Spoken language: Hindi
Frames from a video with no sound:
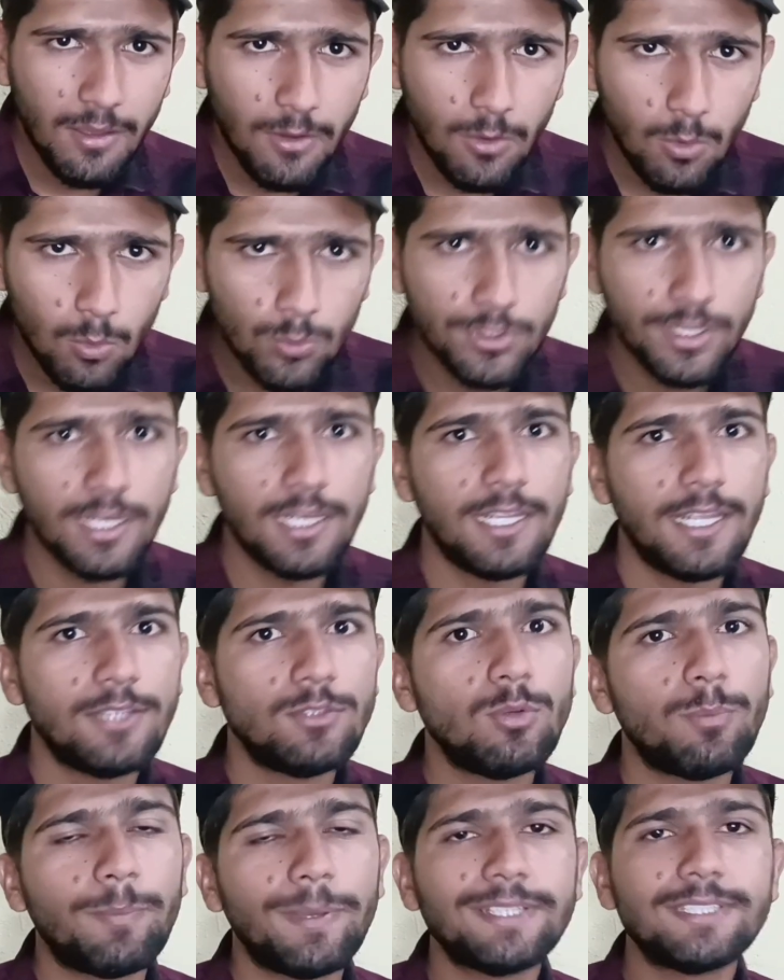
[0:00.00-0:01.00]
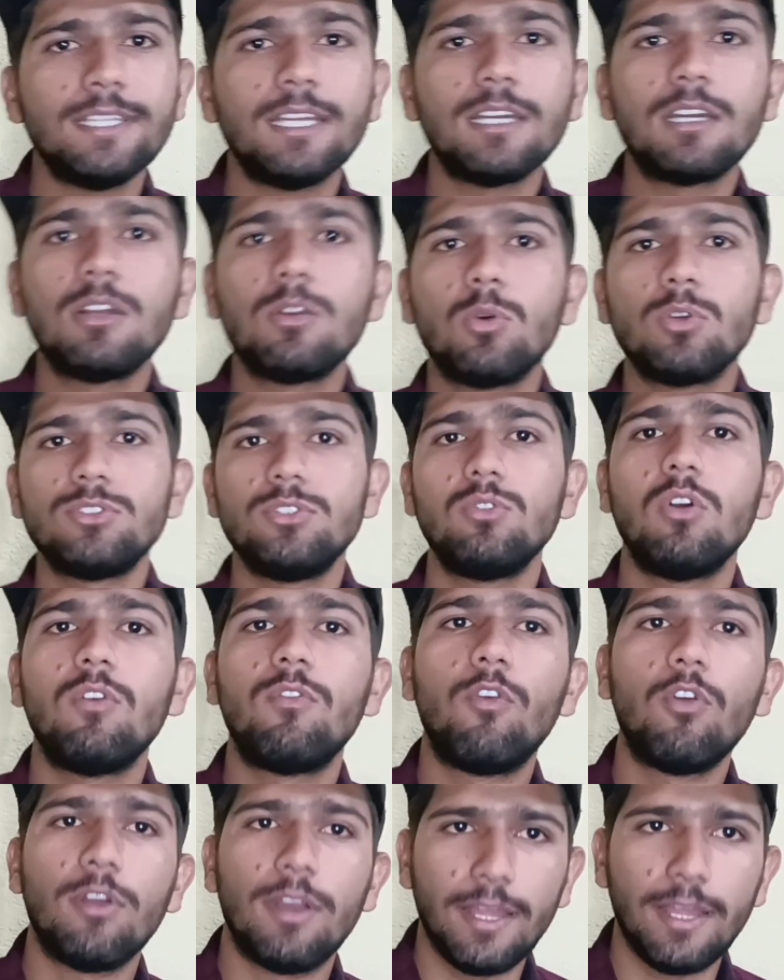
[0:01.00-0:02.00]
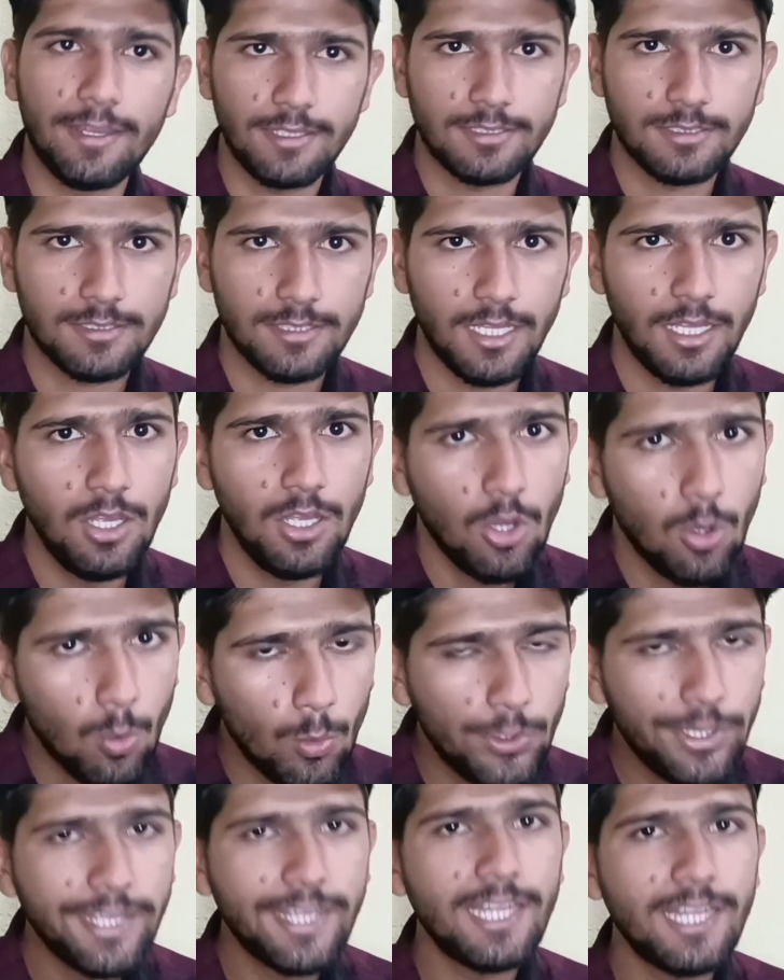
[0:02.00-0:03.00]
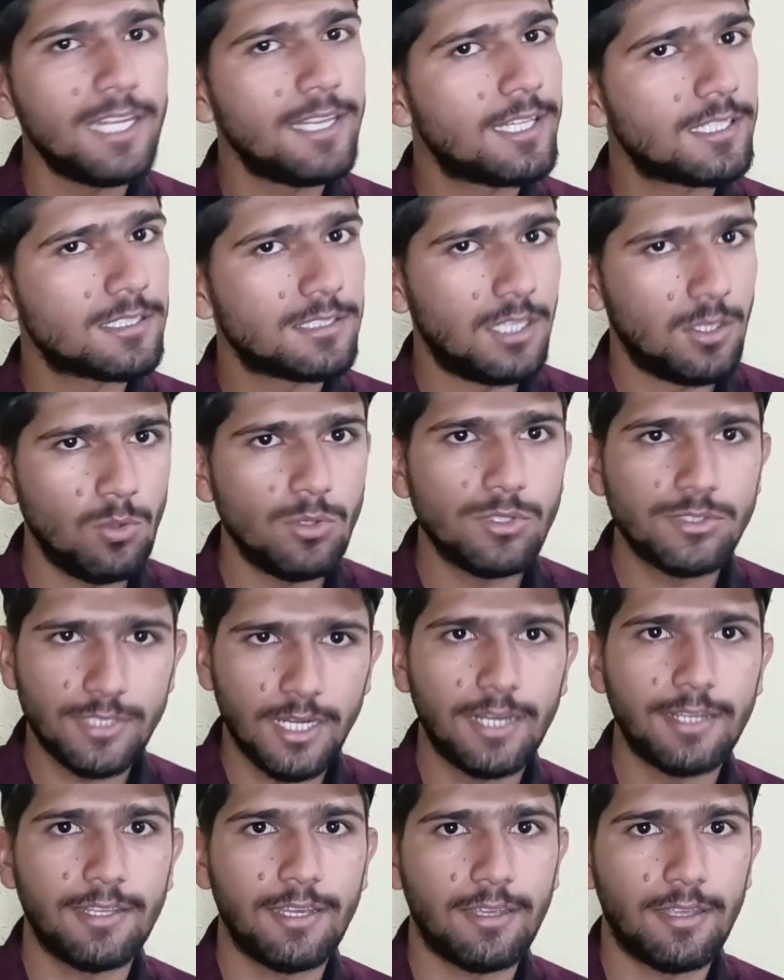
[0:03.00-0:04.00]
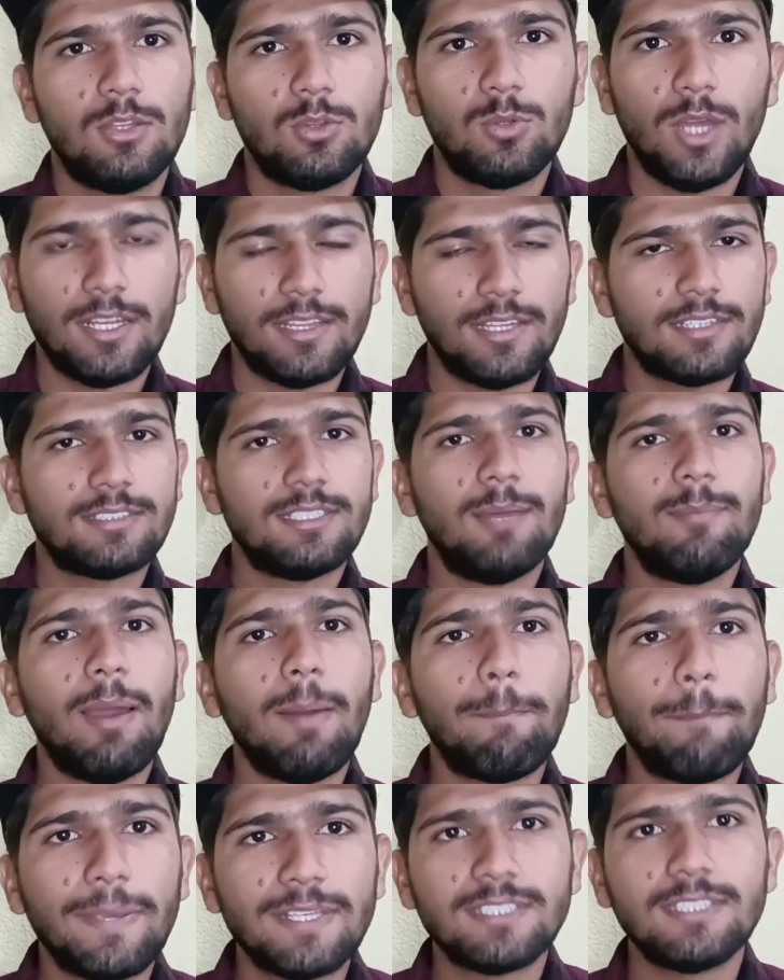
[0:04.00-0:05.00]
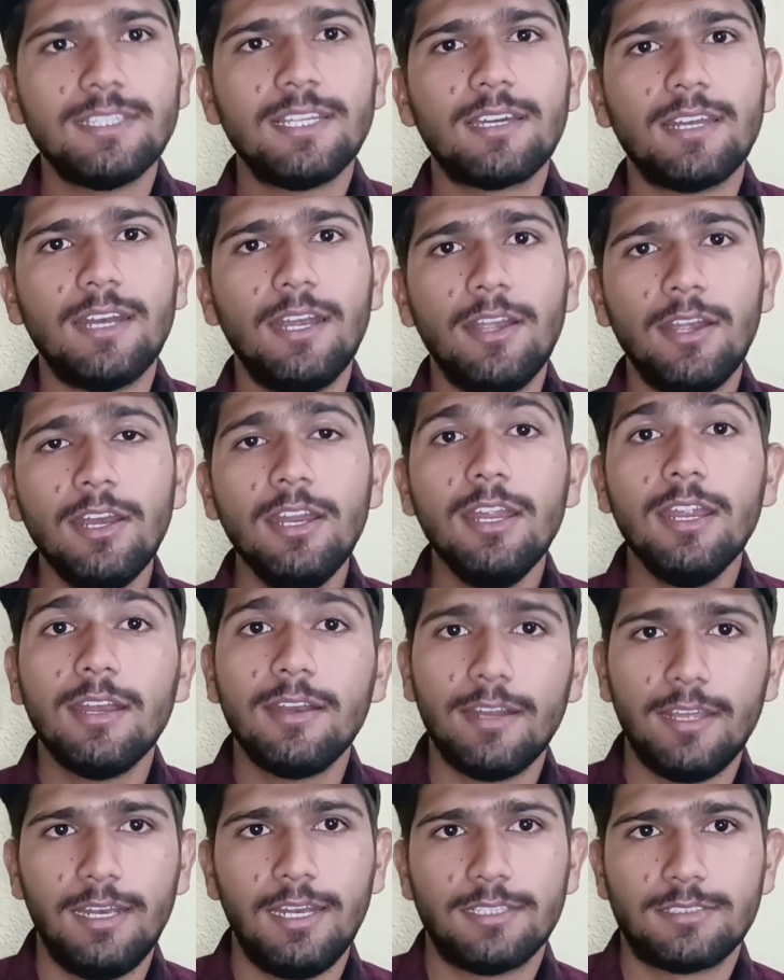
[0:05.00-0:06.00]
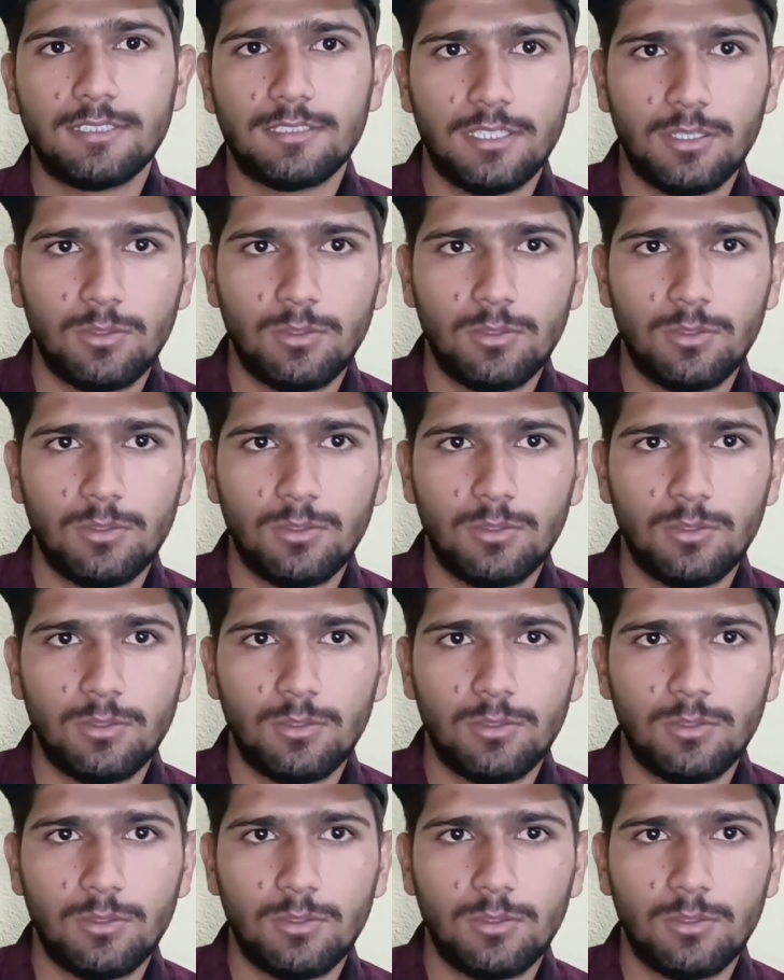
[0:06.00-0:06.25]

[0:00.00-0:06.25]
उनके लिए जो पैसे देकर कोचिंग को अफोर्ड नहीं कर सकते उन्हीं के लिए दक्षिणा को स्टार्ट किया गया तो यहाँ दक्षिणा में आप पैसे देकर एंट्री नहीं ले सकते